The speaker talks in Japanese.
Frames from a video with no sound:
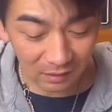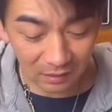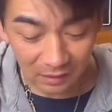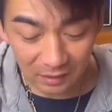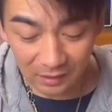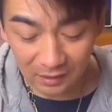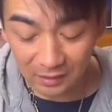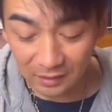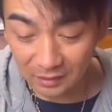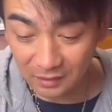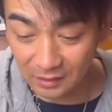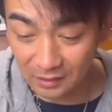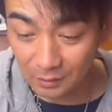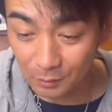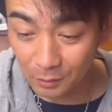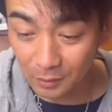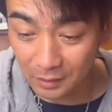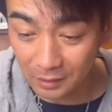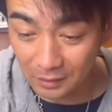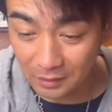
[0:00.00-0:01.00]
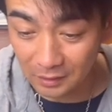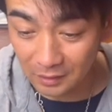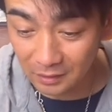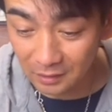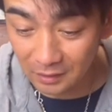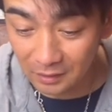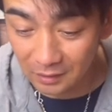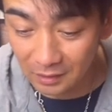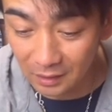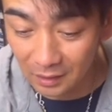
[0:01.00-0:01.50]
あれがない、これがないっ
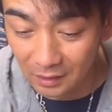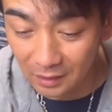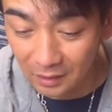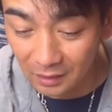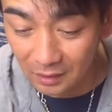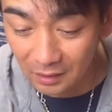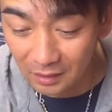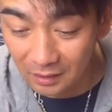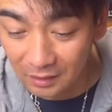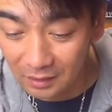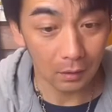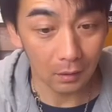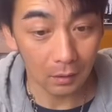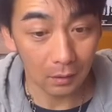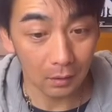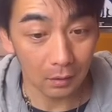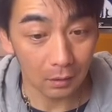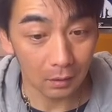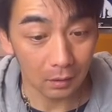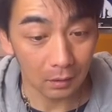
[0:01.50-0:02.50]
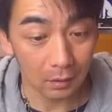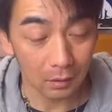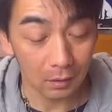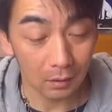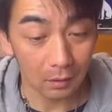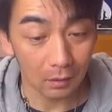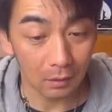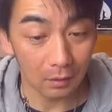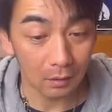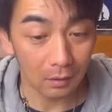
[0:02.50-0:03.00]
つって。
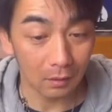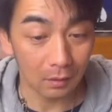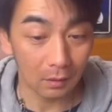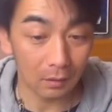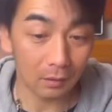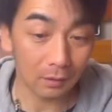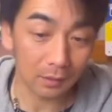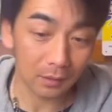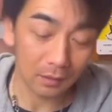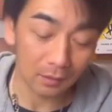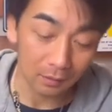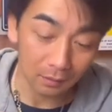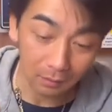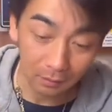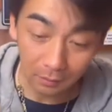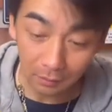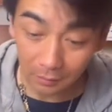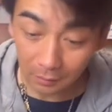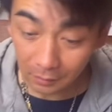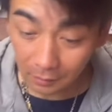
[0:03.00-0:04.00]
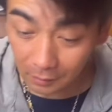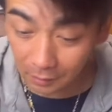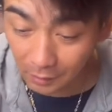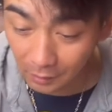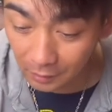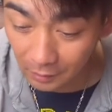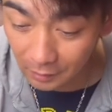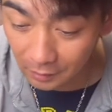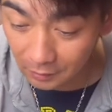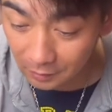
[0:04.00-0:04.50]
はい。
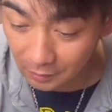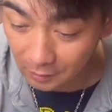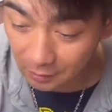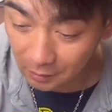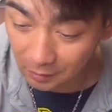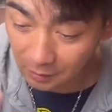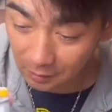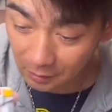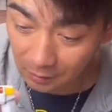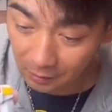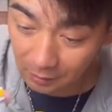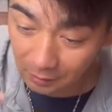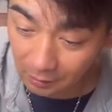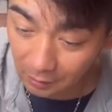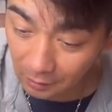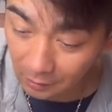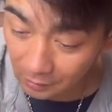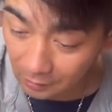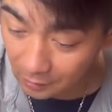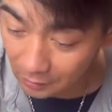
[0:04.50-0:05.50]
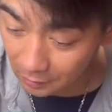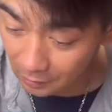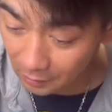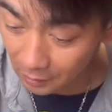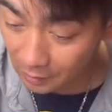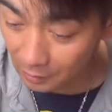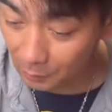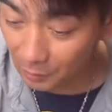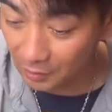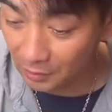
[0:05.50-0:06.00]
下半身がで、
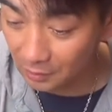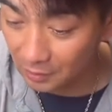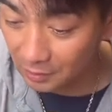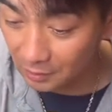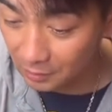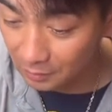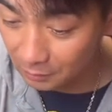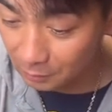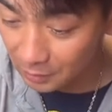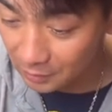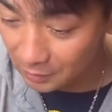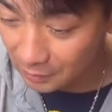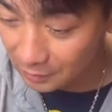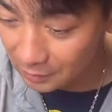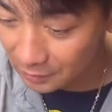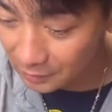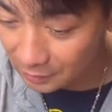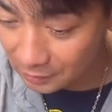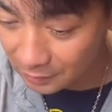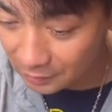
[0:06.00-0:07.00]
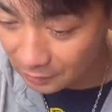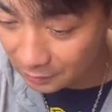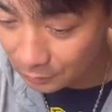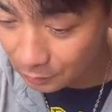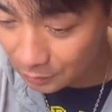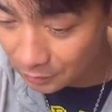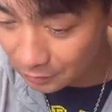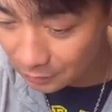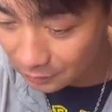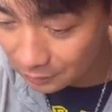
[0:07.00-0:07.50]
あ、まだ違う。まだあれだ。なんか
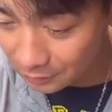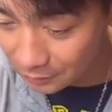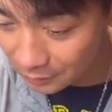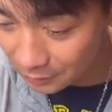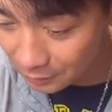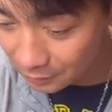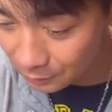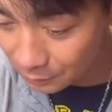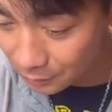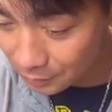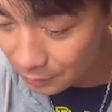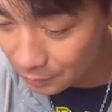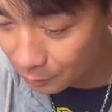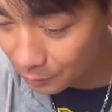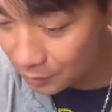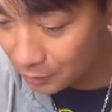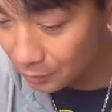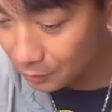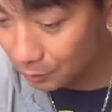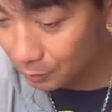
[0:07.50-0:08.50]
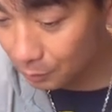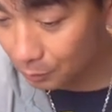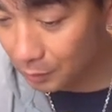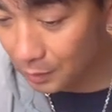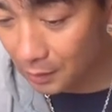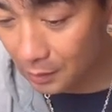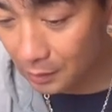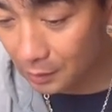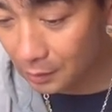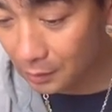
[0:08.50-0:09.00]
くっつく。なんかくっつきますよ。
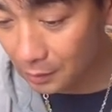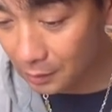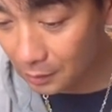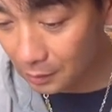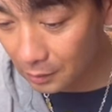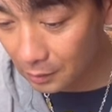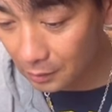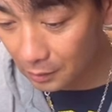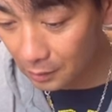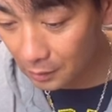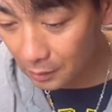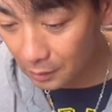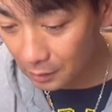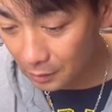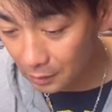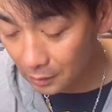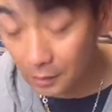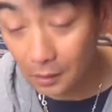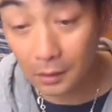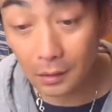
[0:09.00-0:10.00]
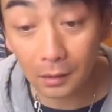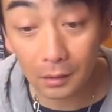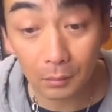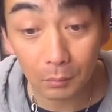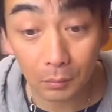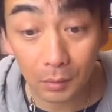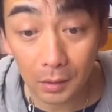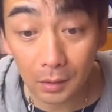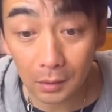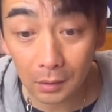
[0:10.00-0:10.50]
B、
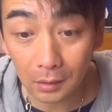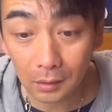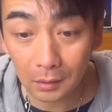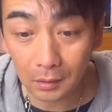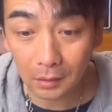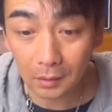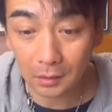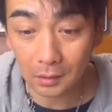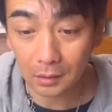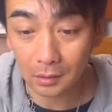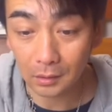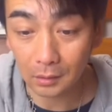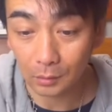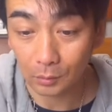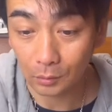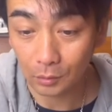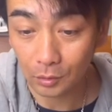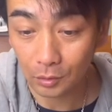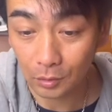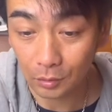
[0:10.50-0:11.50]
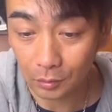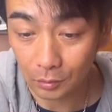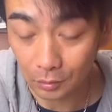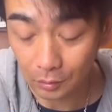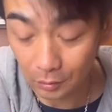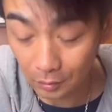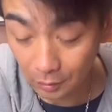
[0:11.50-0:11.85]
B1 の10。